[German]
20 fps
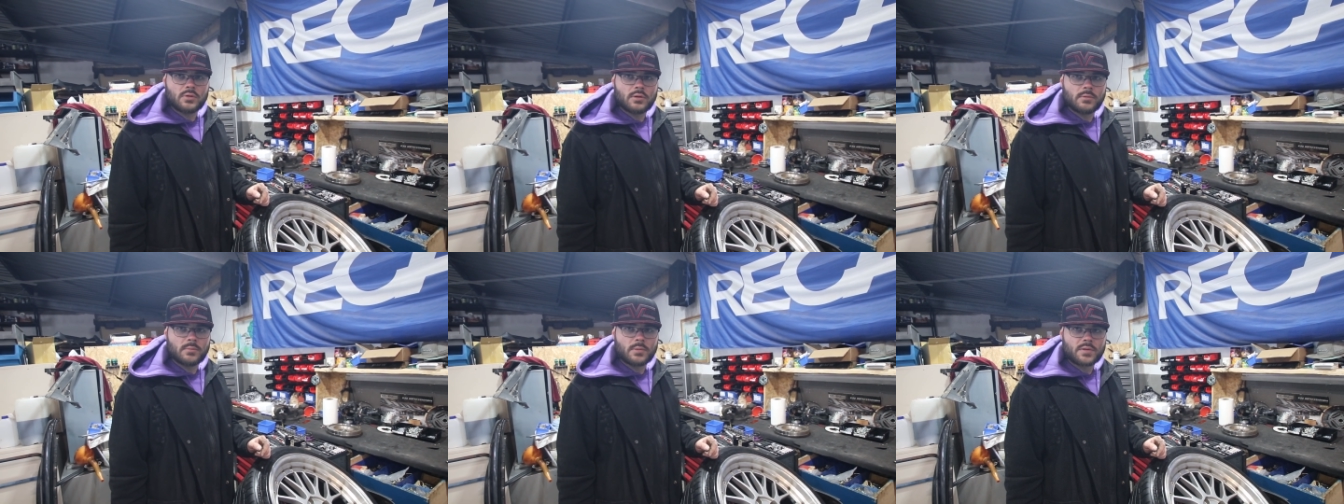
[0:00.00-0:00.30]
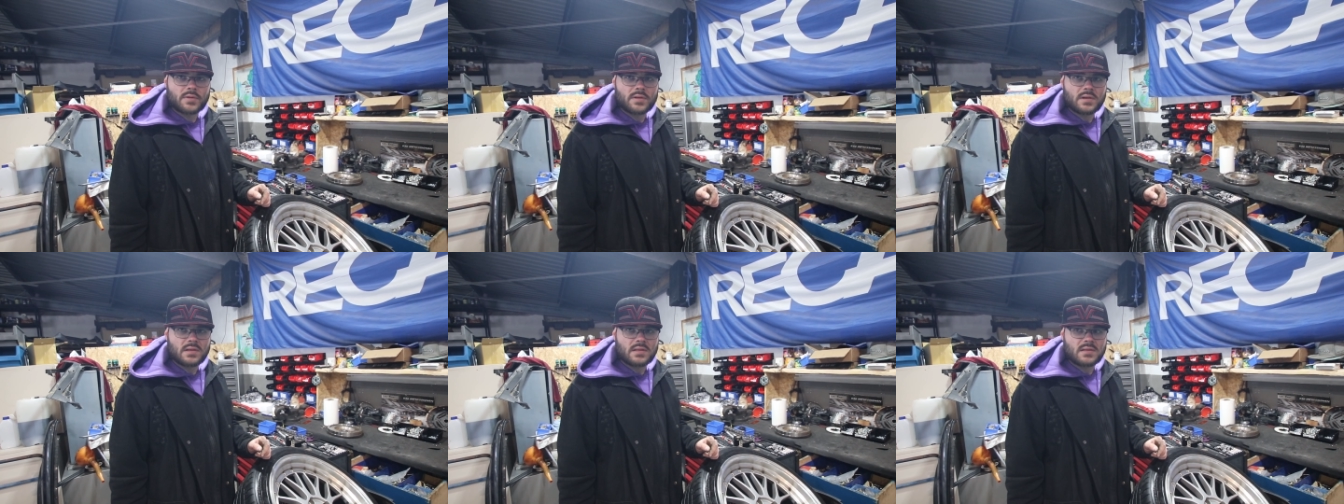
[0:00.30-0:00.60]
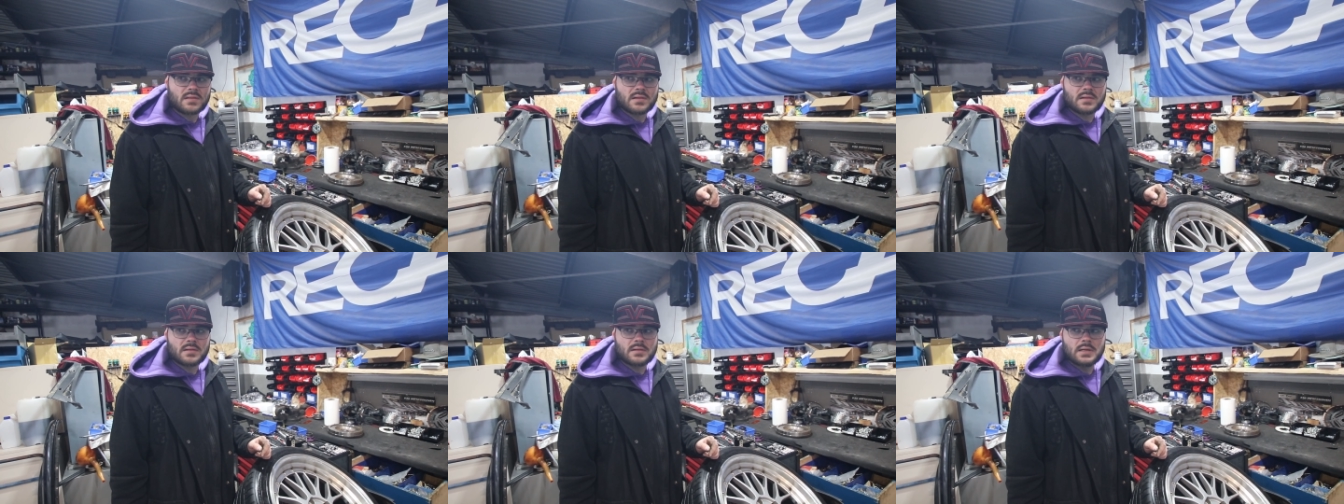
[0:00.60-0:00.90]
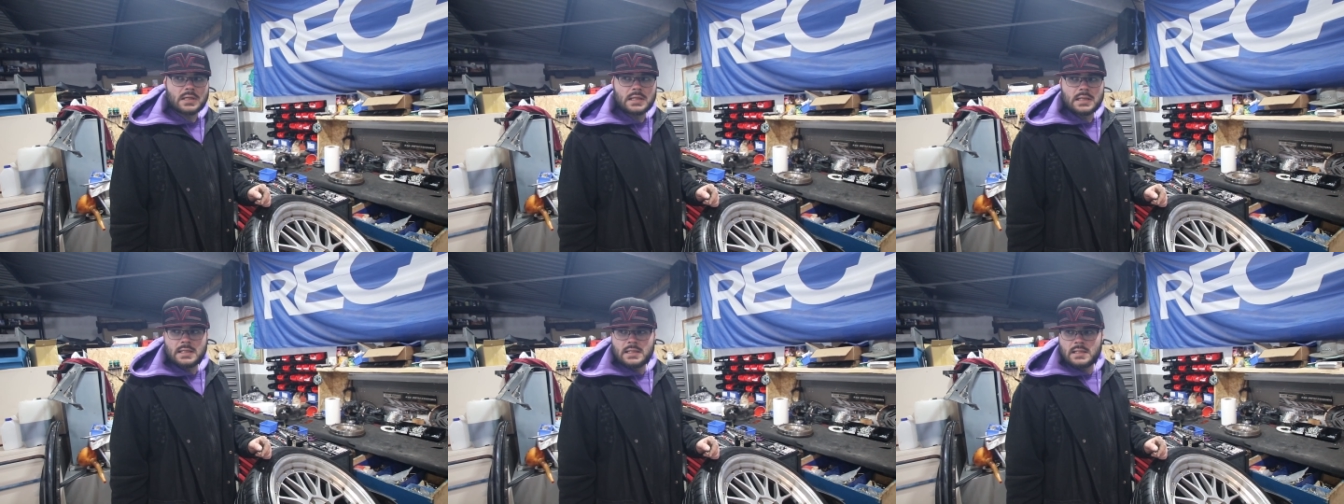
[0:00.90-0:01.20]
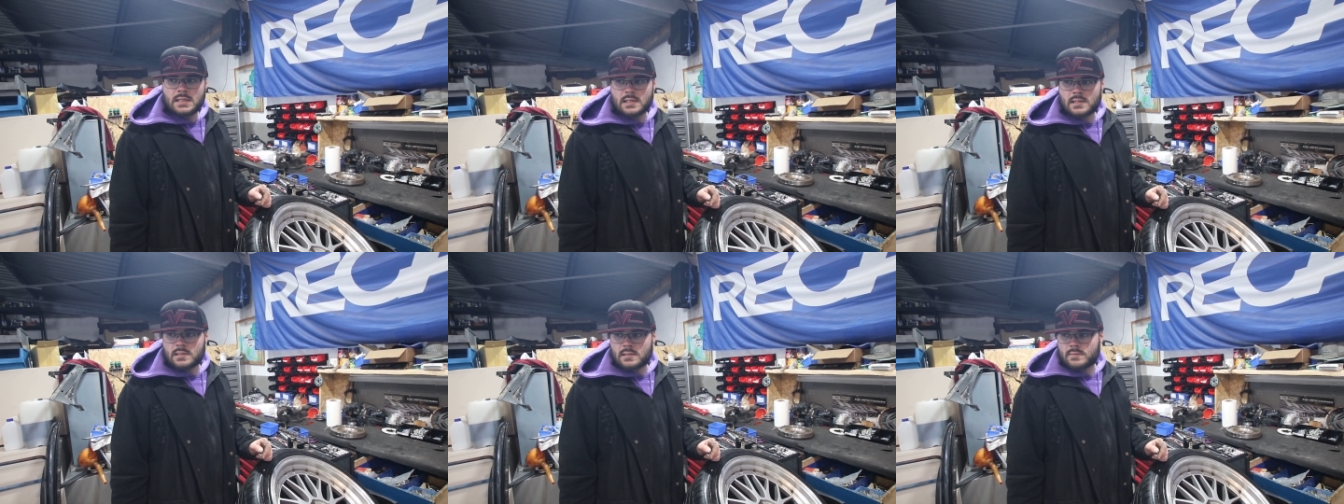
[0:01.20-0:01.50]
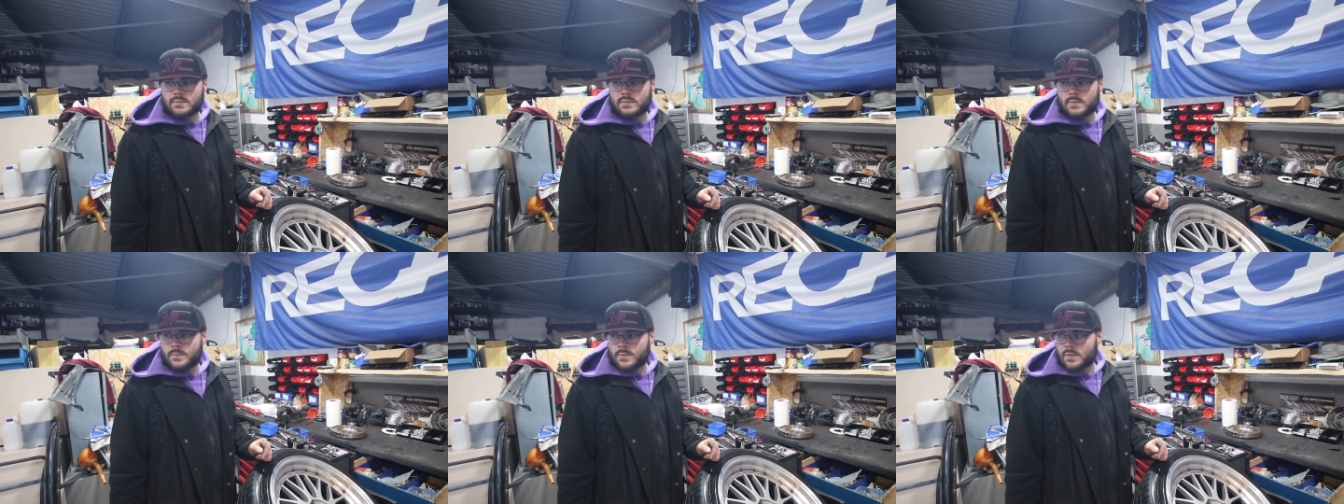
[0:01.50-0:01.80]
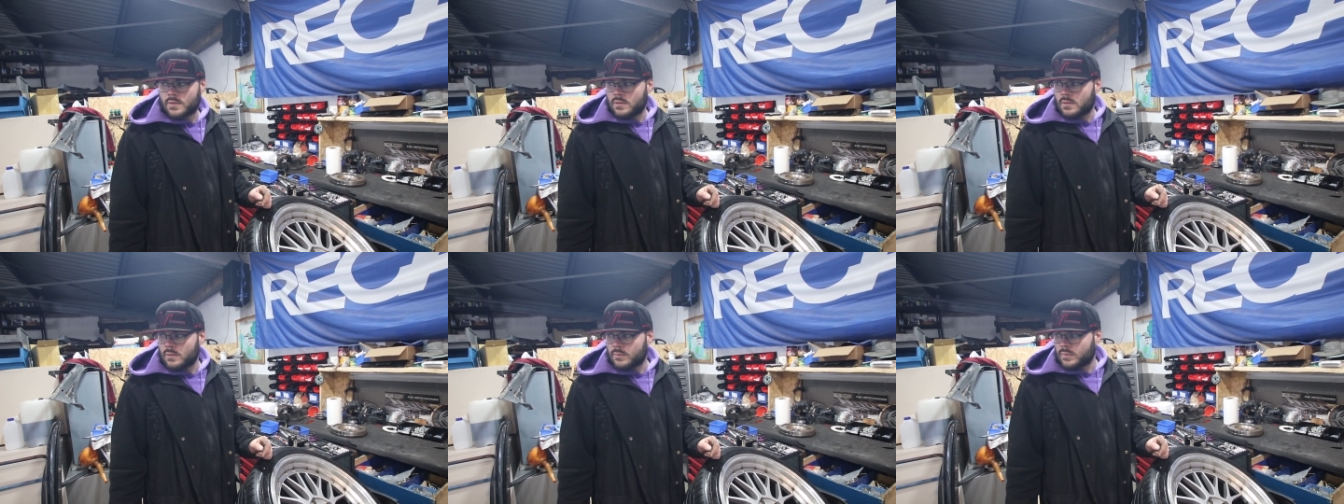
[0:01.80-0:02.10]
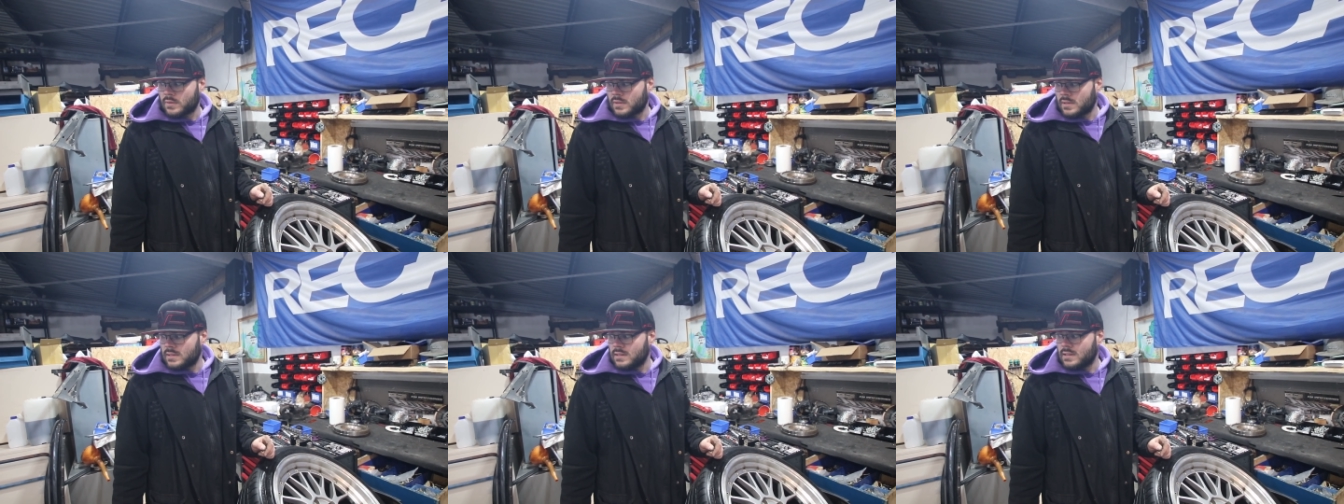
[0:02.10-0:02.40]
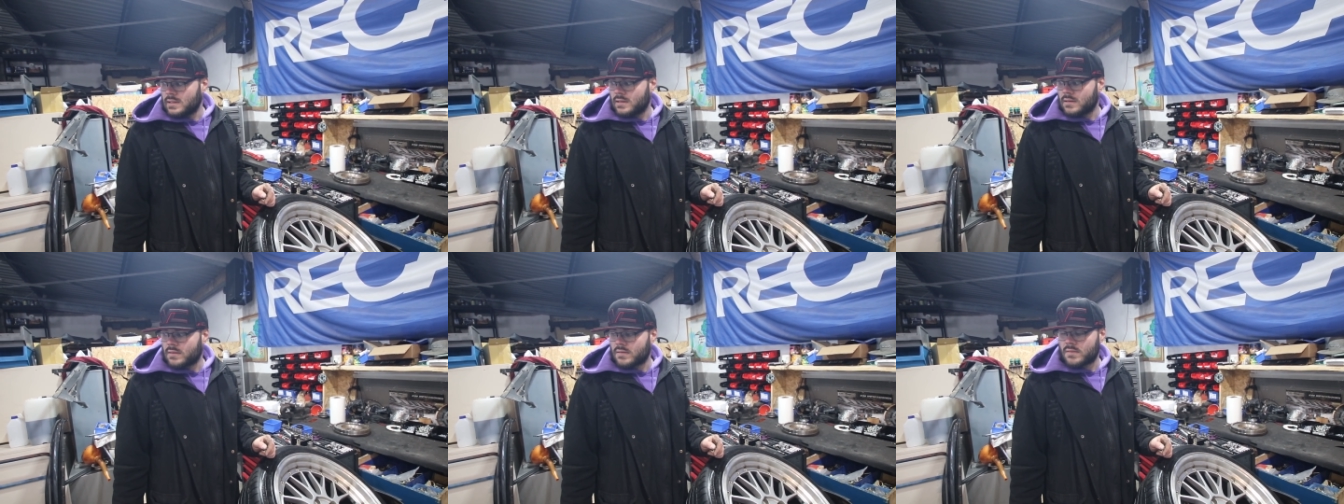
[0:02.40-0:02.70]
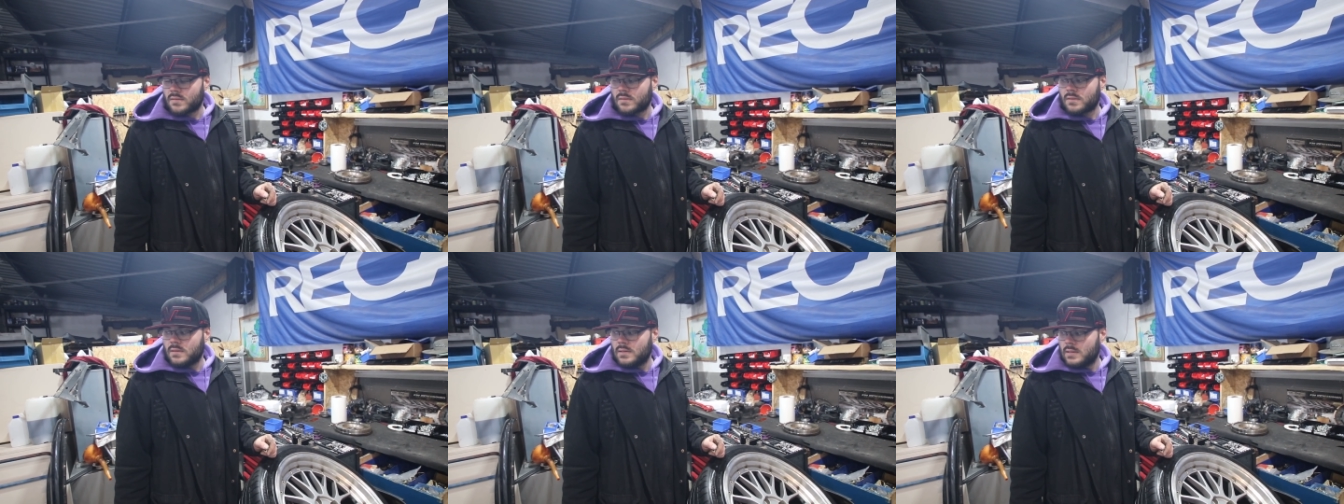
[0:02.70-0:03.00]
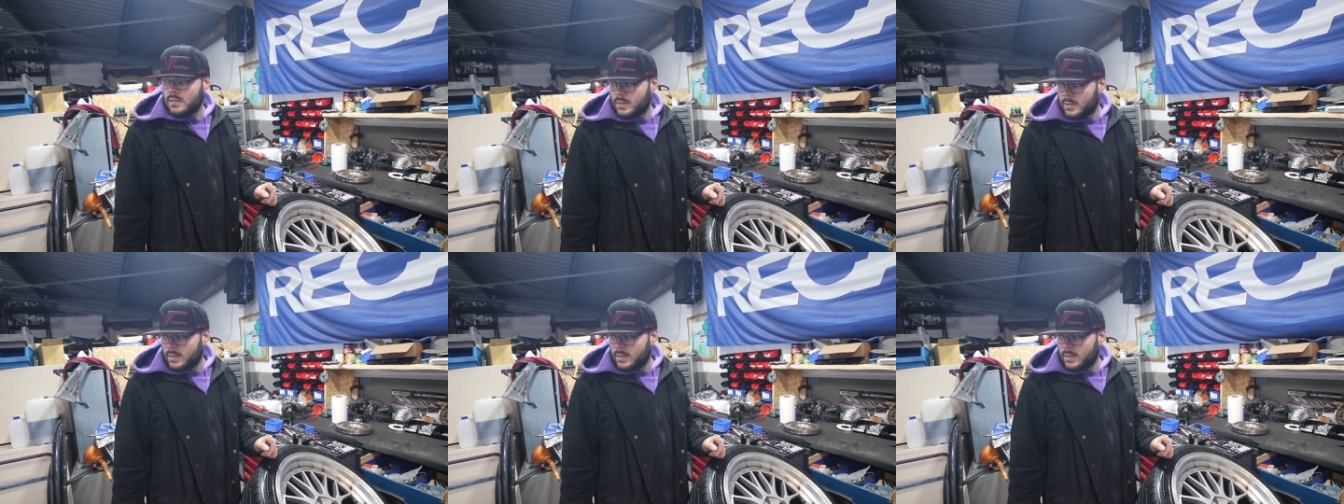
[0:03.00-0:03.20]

9 mal 16, ET15 auf der Hinterachse,